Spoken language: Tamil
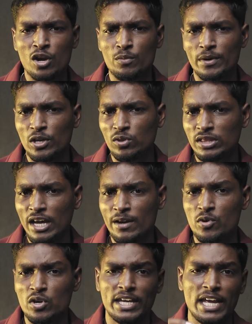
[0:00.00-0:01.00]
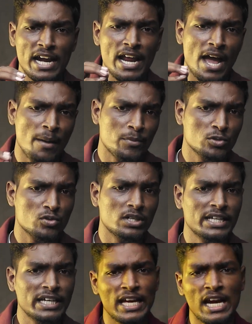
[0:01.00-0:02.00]
ஆளுமையும் திறமையும் என்ன அப்படின்னு
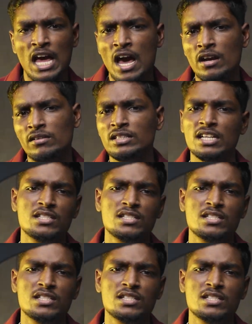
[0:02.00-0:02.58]
சொல்லிட்டு எல்லாருக்கும்